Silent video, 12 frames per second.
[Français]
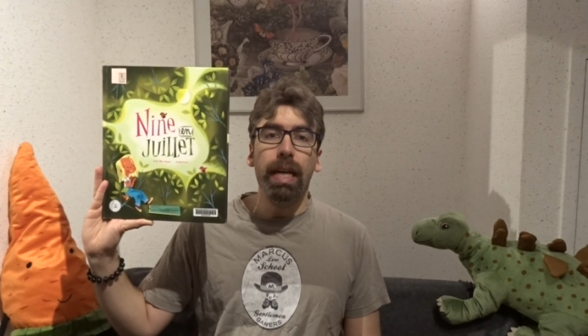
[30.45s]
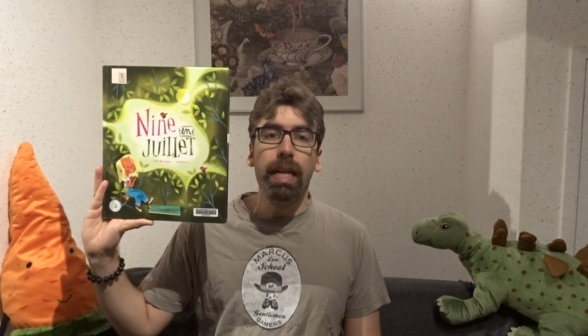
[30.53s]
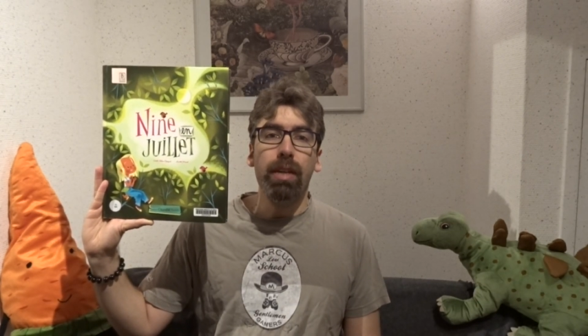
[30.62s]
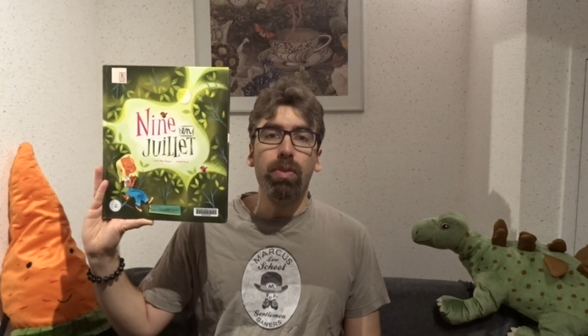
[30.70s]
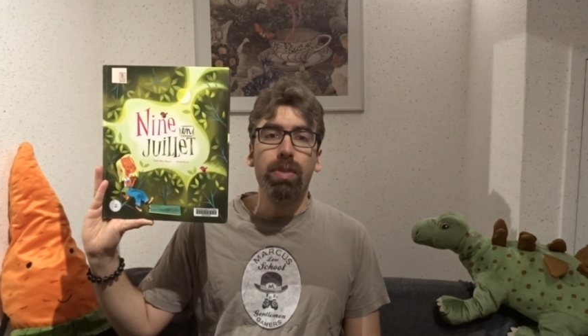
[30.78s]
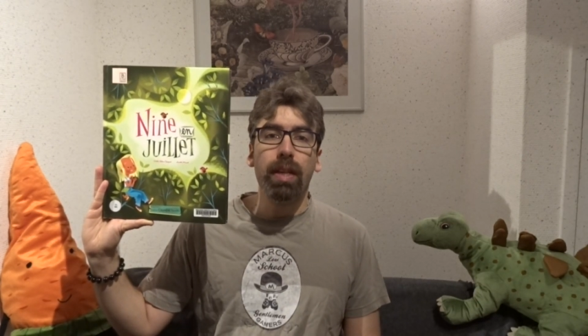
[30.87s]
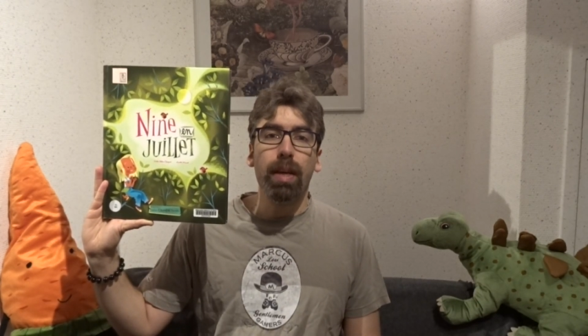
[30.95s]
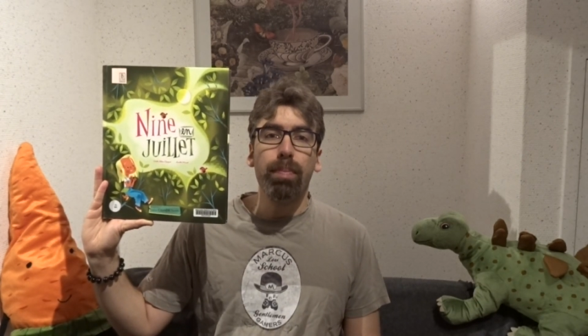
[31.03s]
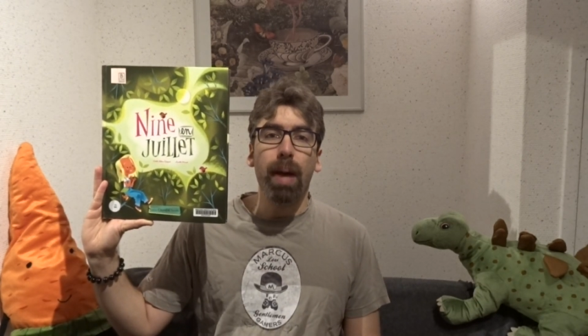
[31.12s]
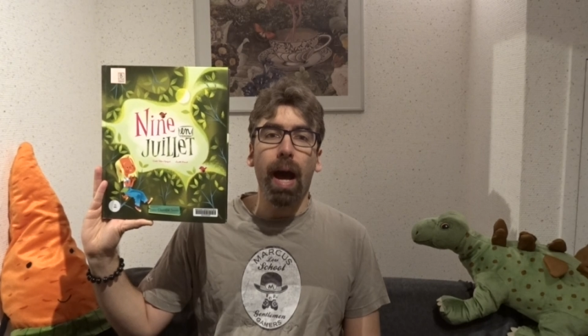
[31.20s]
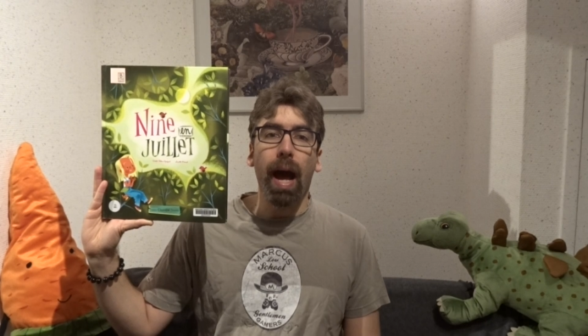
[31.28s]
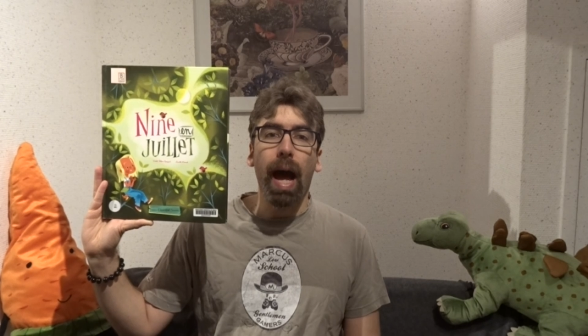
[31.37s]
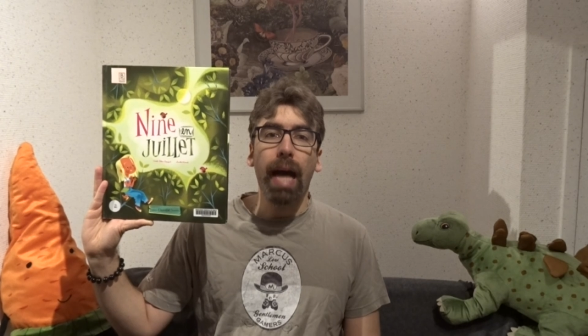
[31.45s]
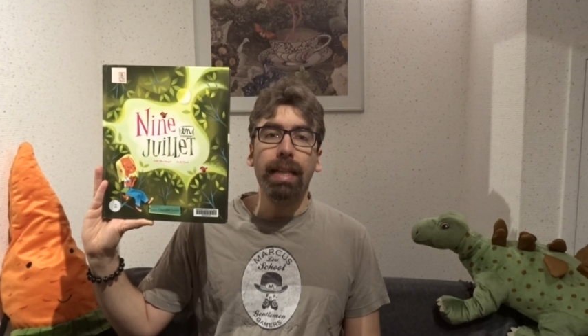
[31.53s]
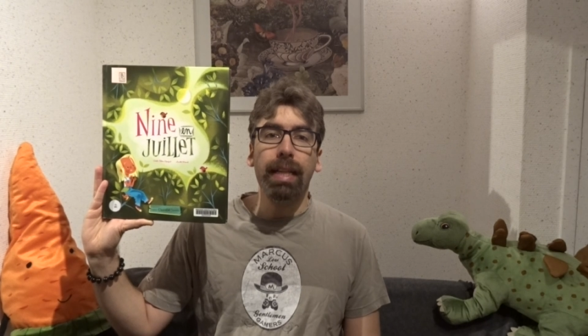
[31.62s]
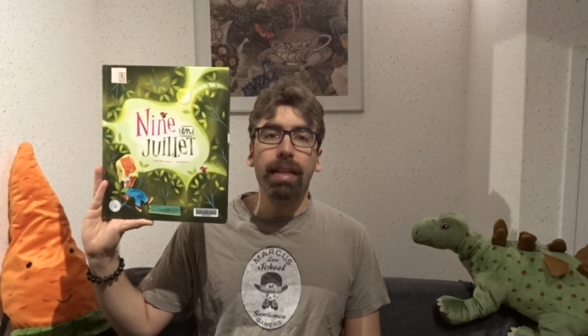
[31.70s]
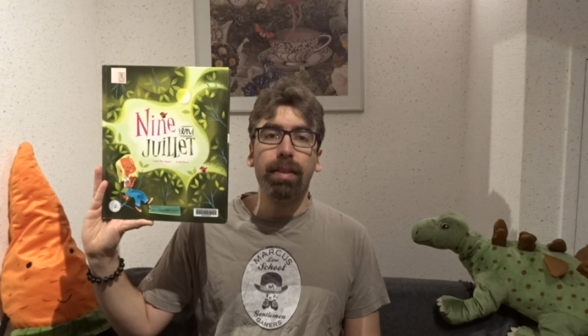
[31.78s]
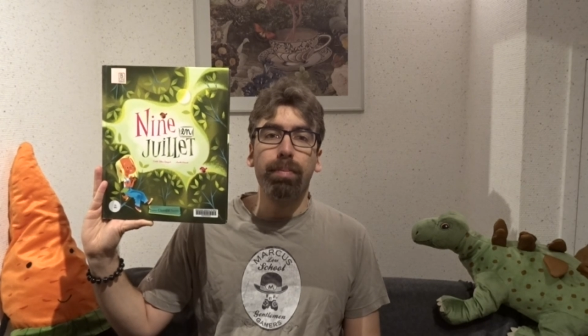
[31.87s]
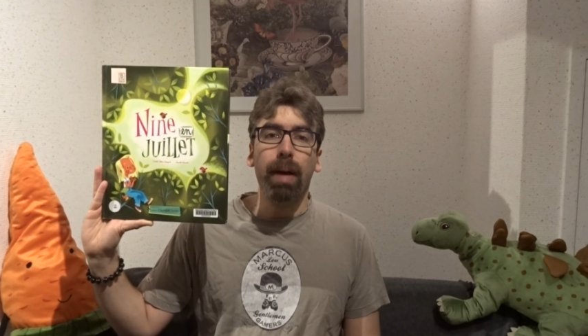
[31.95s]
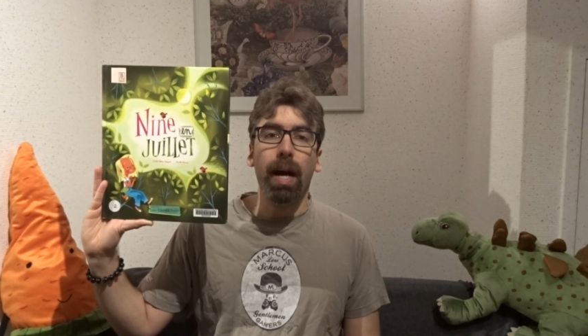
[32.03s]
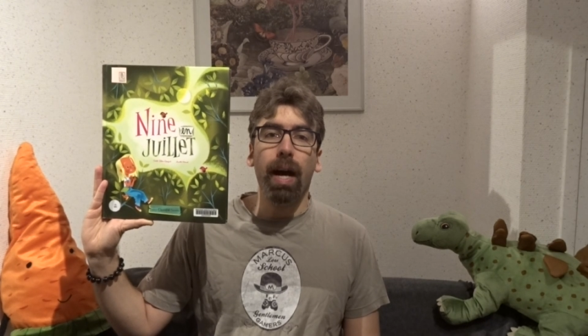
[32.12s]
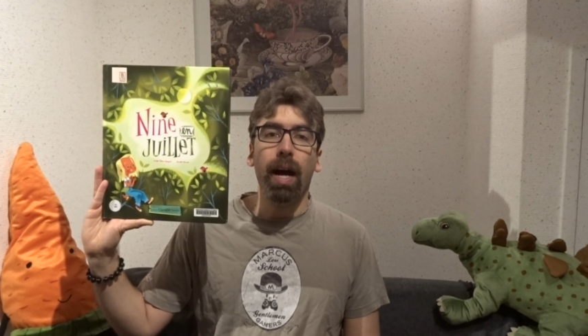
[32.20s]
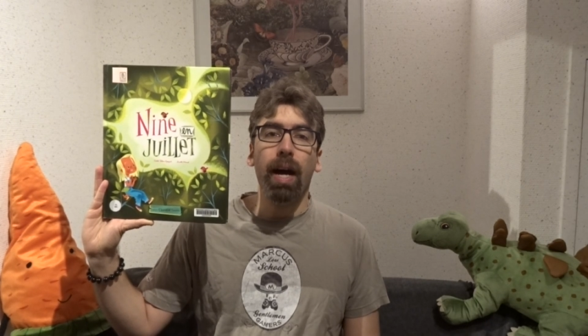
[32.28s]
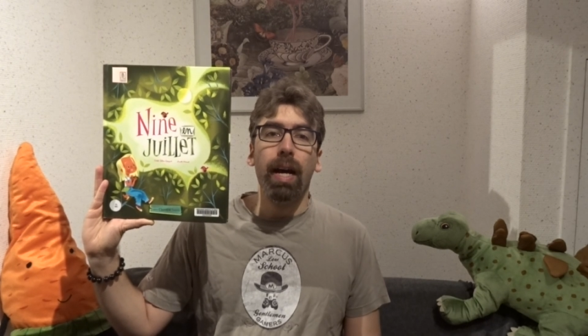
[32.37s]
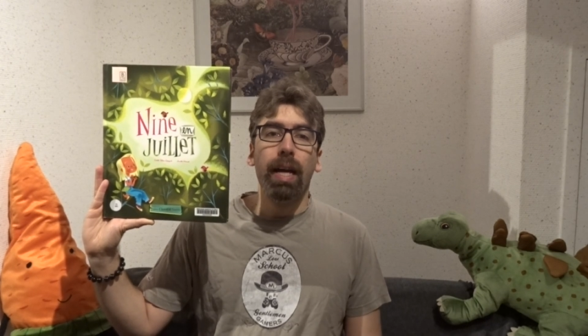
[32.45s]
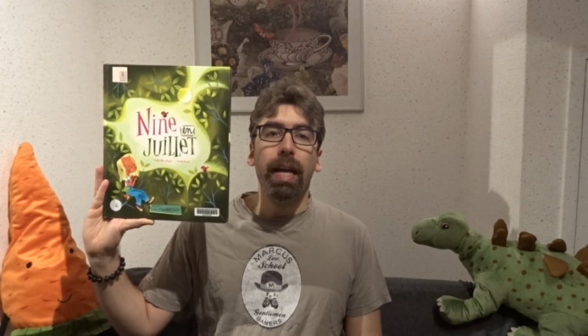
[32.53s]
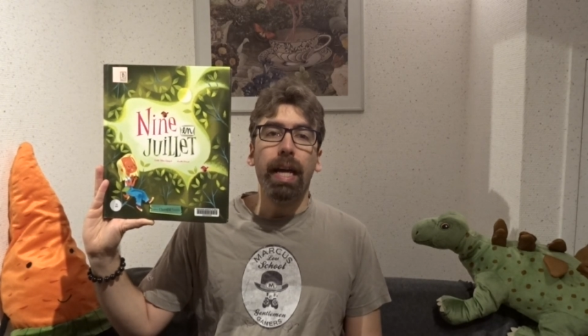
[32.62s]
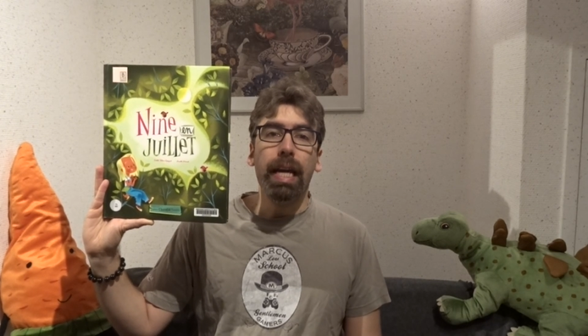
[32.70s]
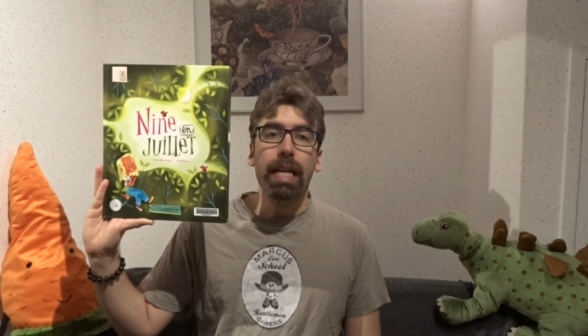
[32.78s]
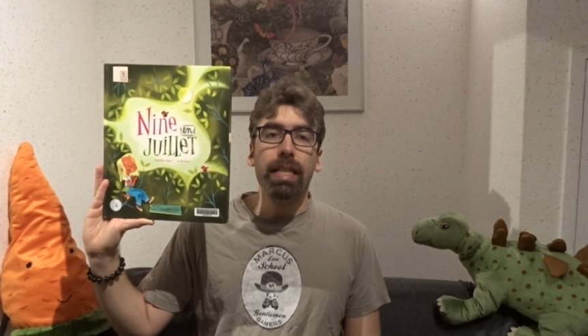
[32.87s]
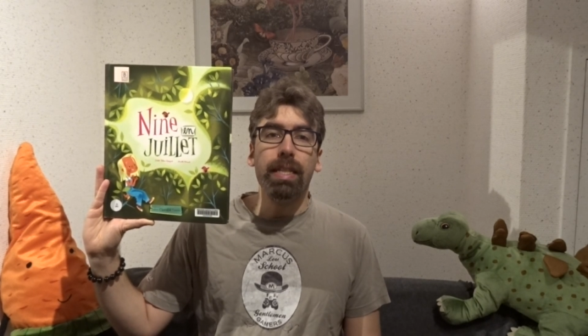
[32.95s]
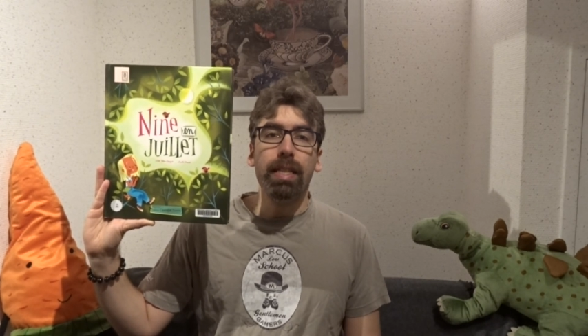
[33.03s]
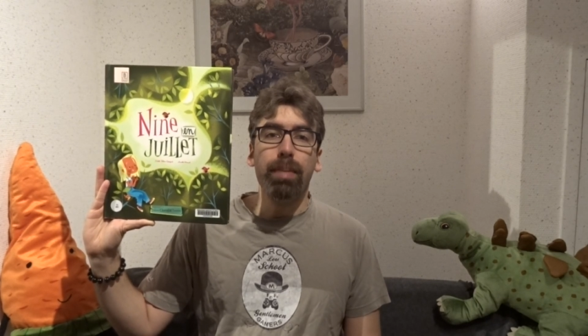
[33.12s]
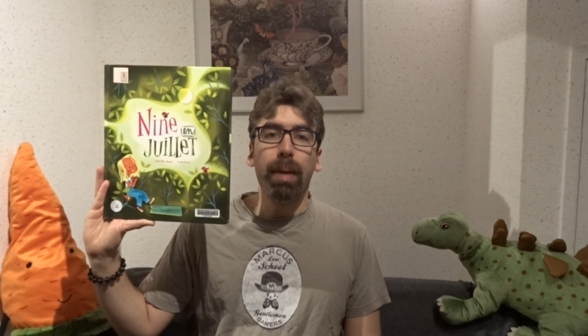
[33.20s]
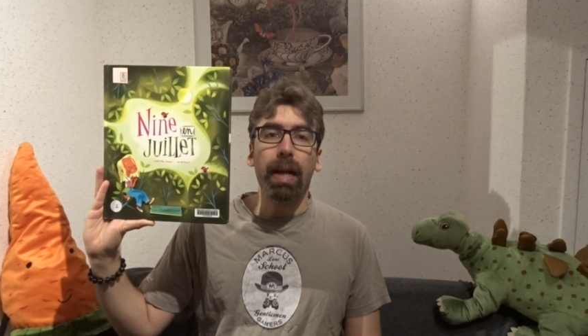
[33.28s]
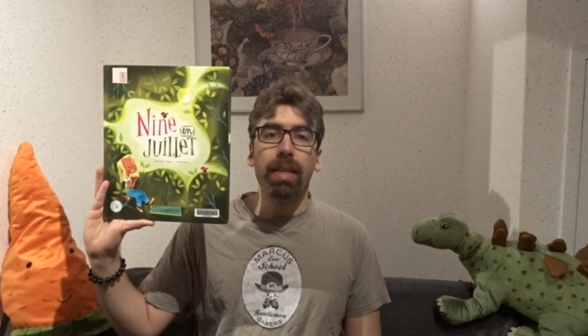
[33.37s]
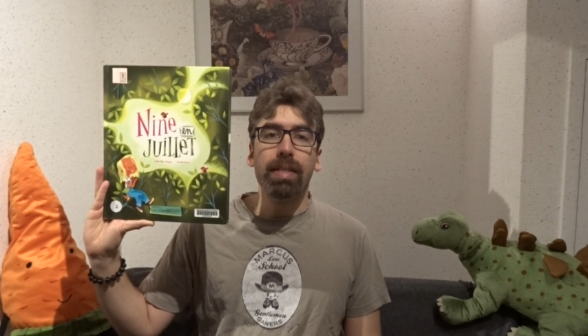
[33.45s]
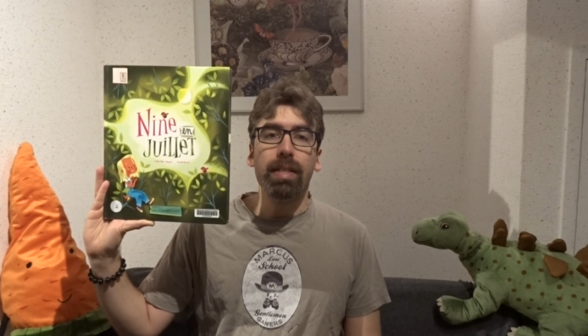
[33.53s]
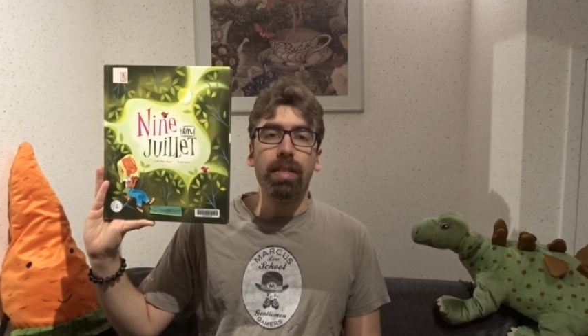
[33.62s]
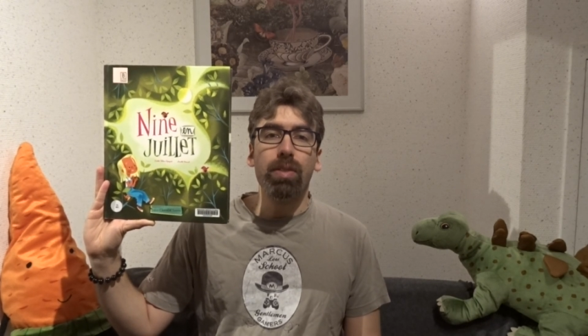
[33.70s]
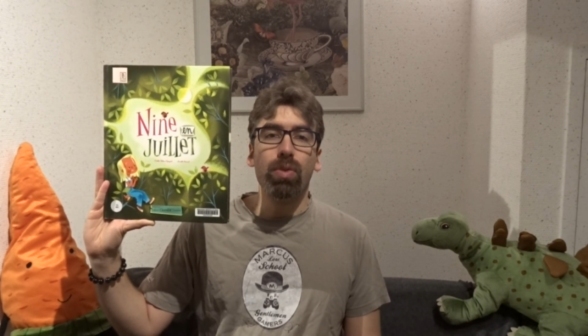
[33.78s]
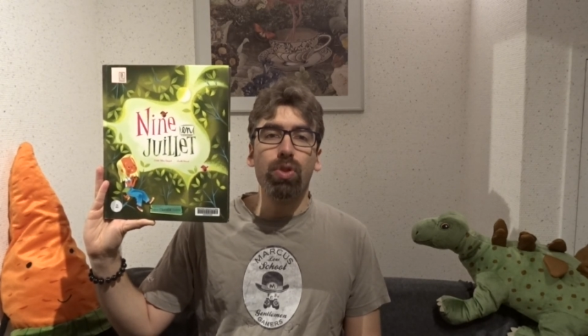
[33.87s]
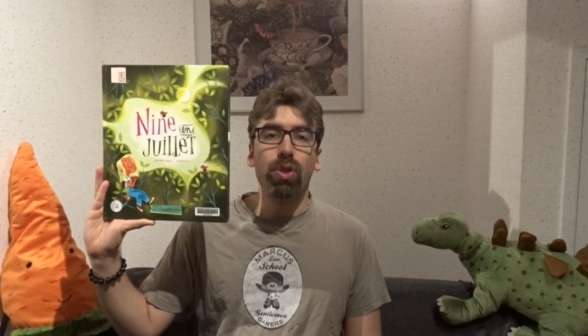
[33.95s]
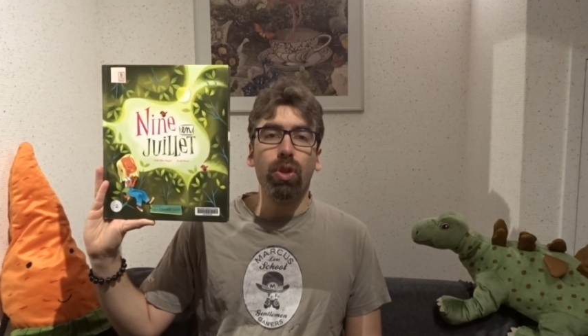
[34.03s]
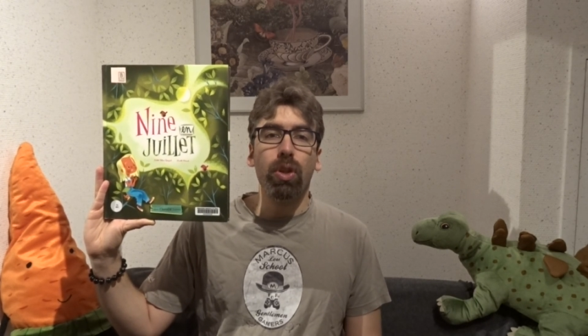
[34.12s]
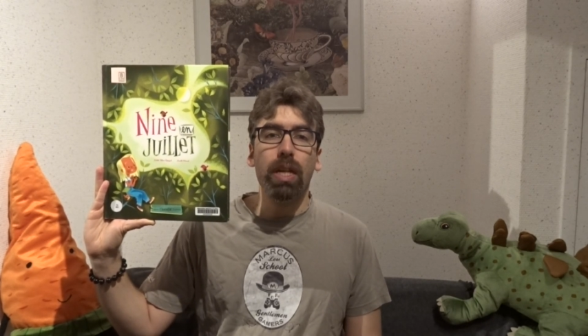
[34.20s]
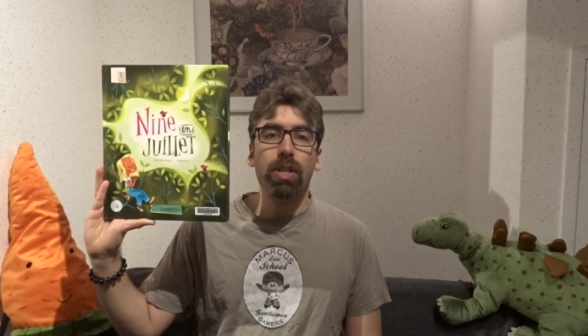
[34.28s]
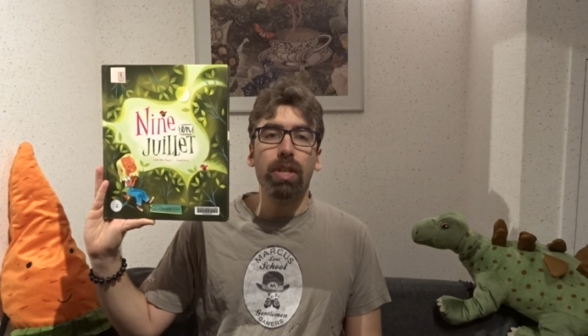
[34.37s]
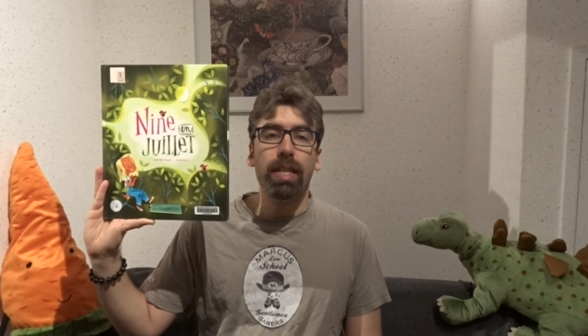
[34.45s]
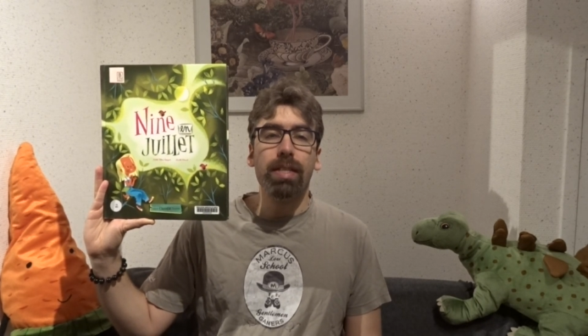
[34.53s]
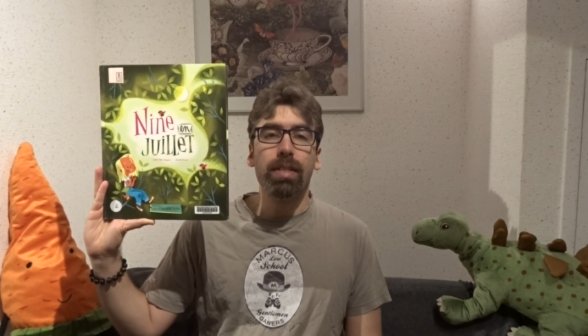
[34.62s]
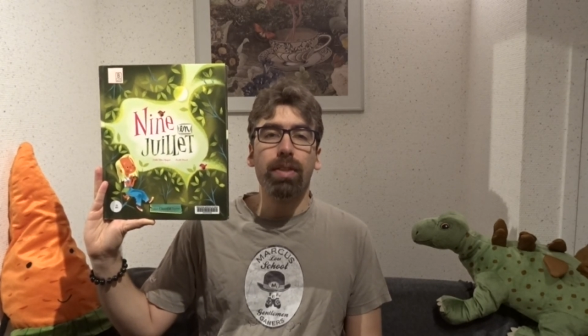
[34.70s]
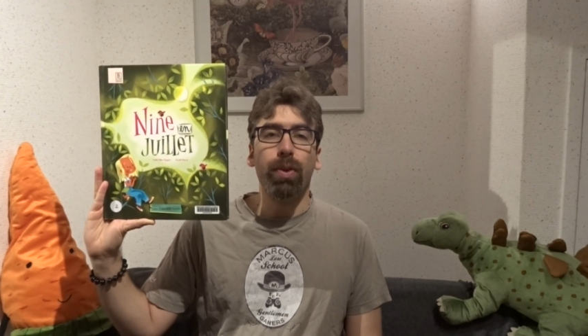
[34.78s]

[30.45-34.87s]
illustré par Annette Marat et édité par les éditions Chocolat Jeunesse,